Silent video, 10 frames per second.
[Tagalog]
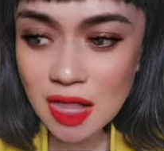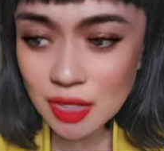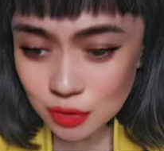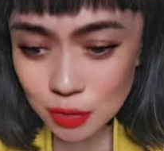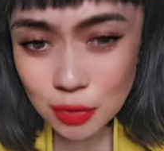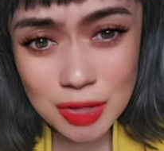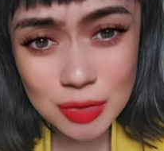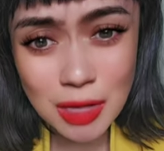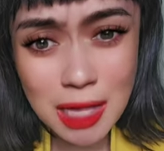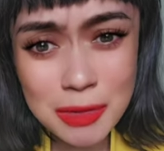So, siguro
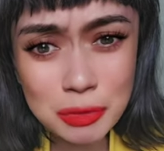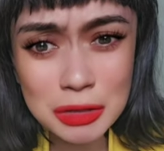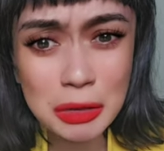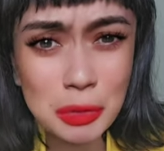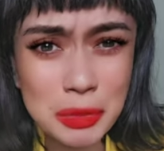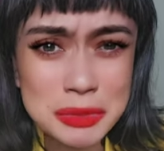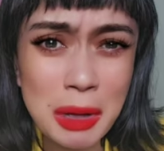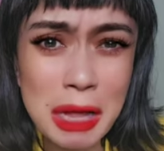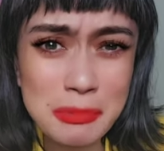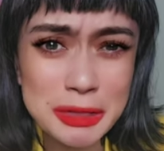ito, nakalimutan ko mas
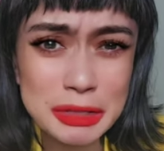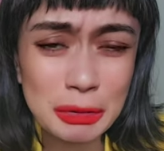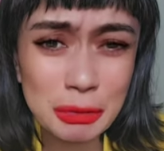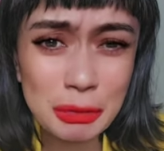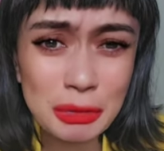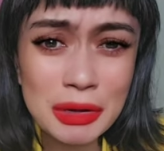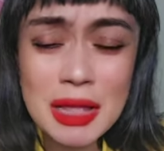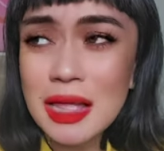mahal pa siya ron.